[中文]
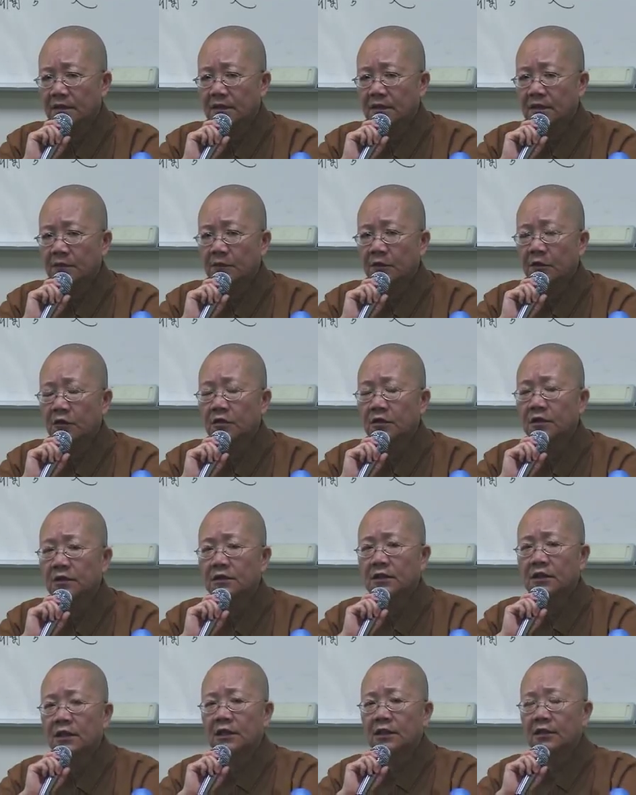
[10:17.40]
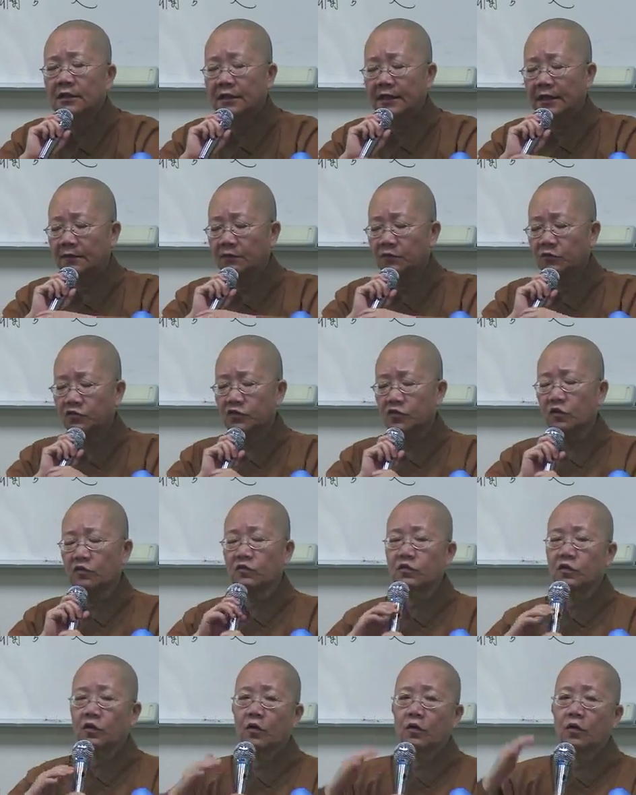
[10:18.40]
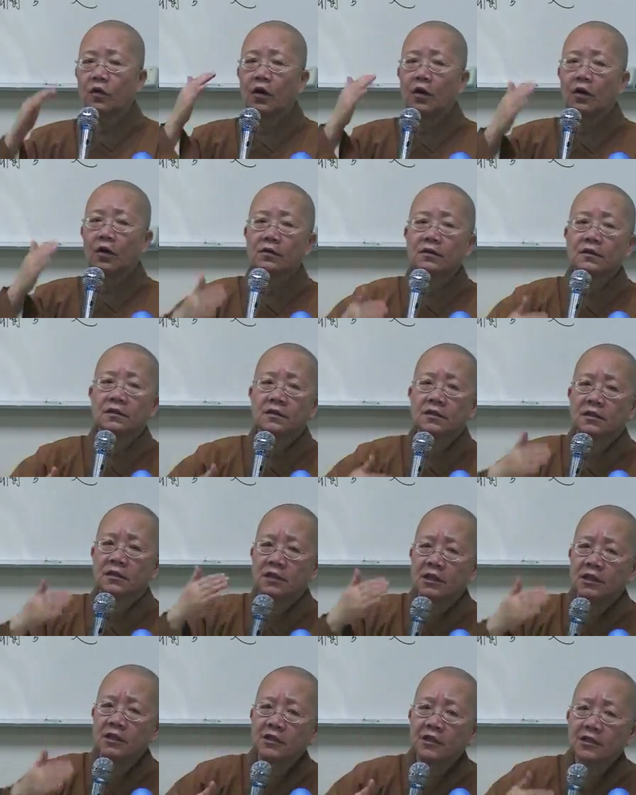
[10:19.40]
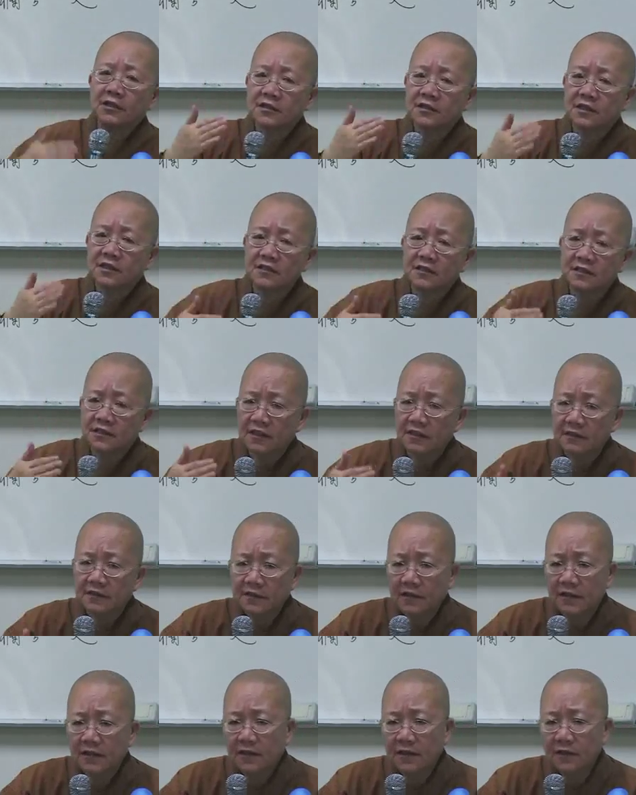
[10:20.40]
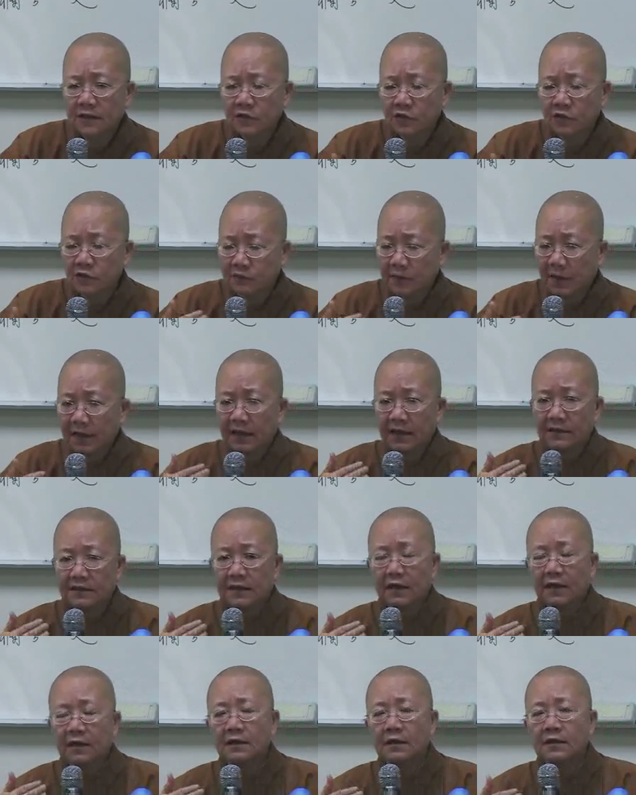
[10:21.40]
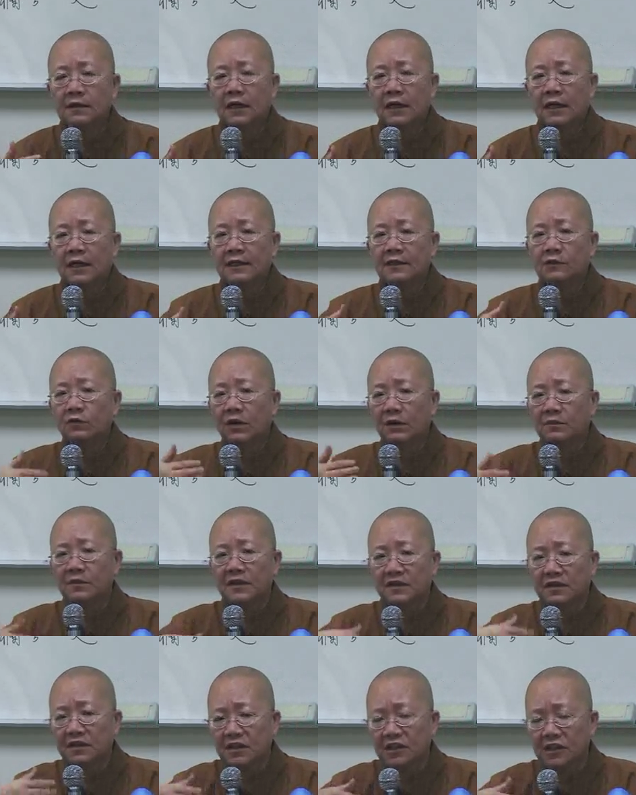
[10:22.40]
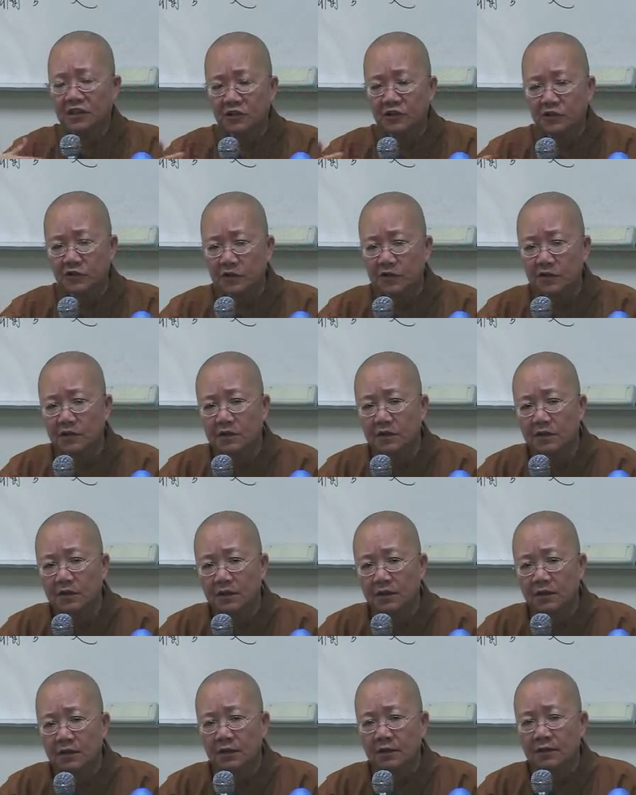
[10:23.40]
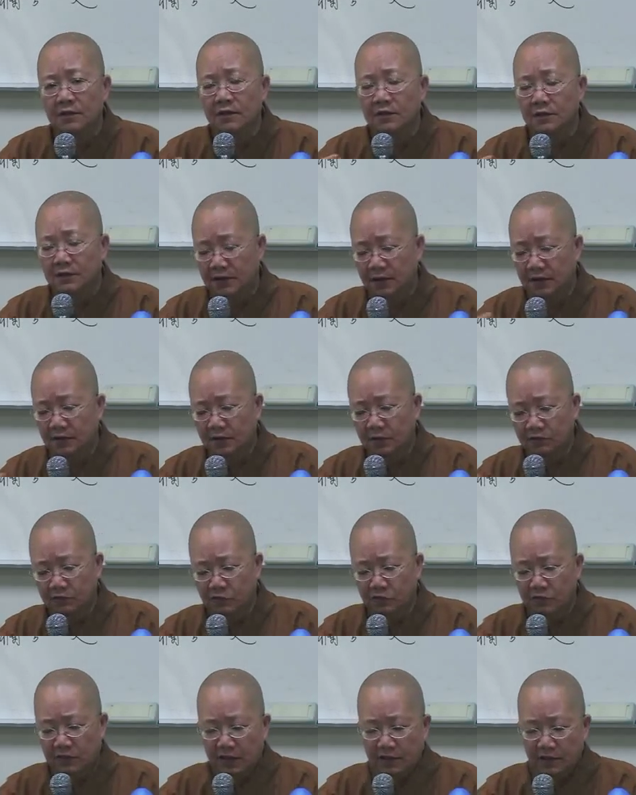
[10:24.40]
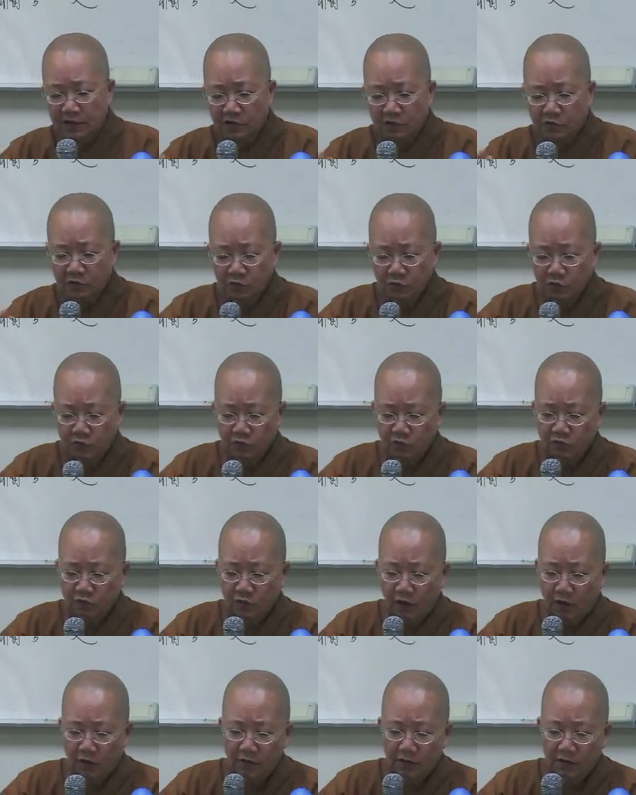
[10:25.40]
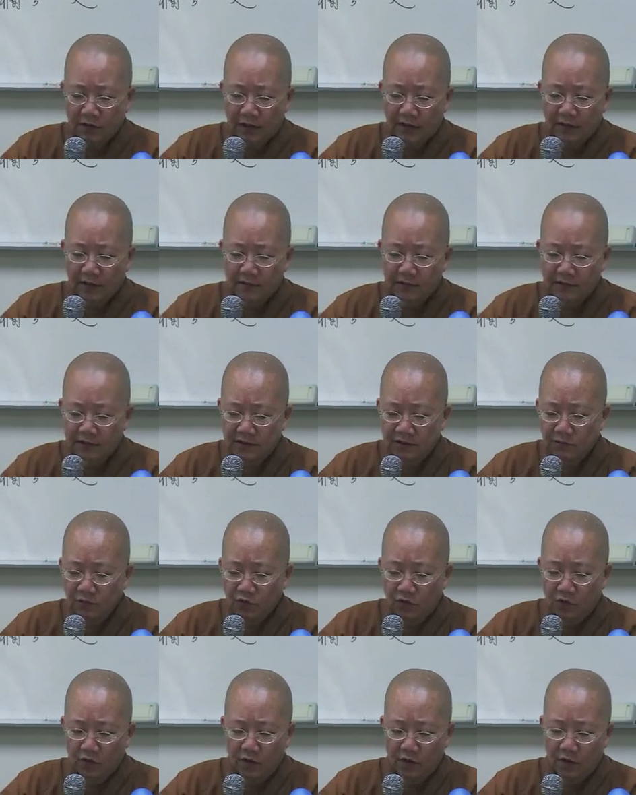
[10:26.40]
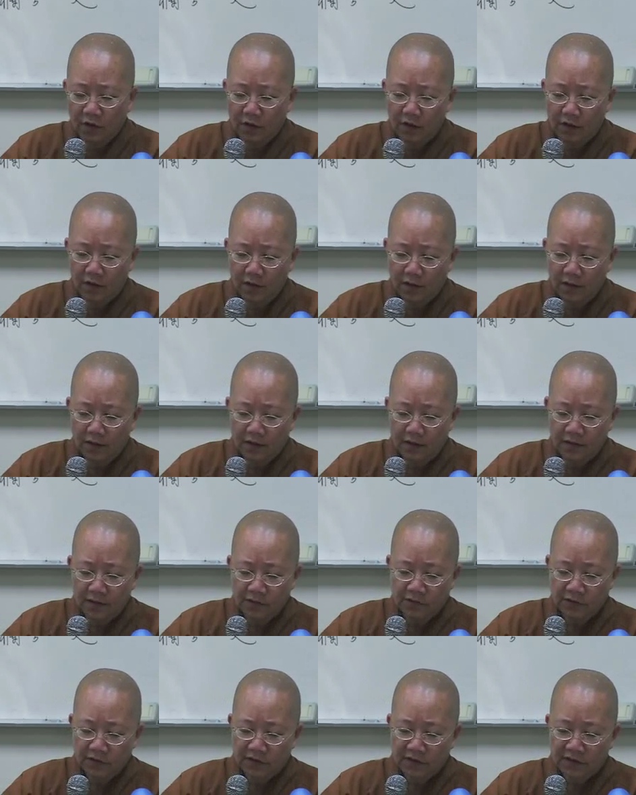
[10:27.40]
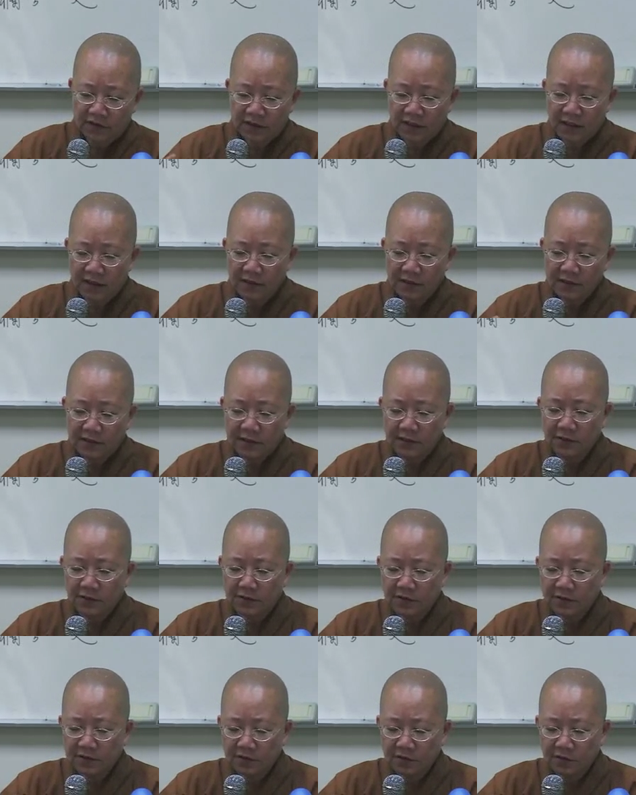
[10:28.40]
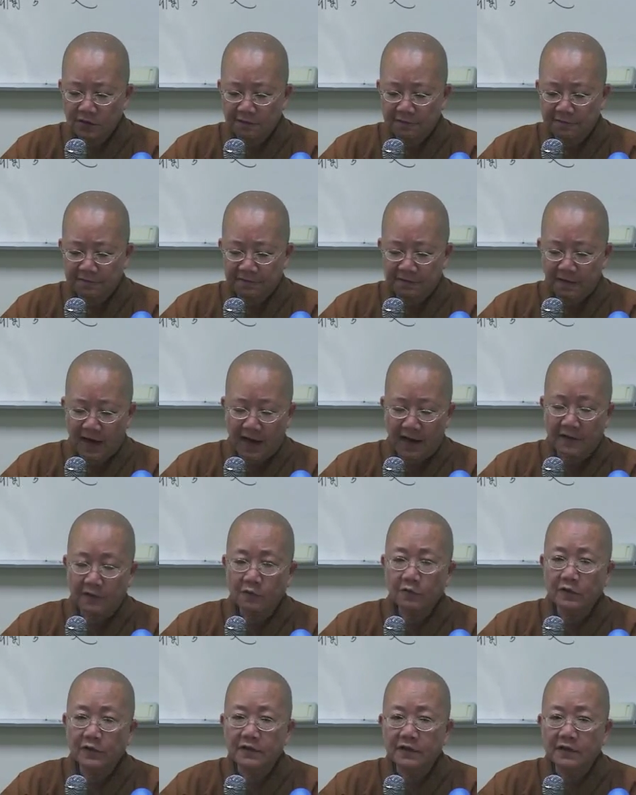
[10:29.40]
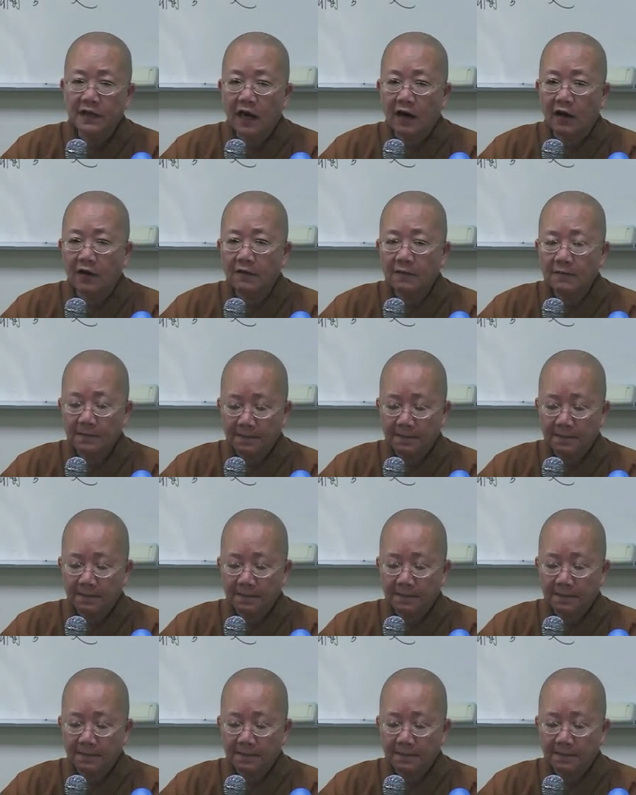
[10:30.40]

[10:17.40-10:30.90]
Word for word: 那么那个帘幕重重，哈，庭院深深，就把她的她跟外面隔绝，那是显露出她的孤独，哈，她的寂寞，啊，所以深几许是用反问号。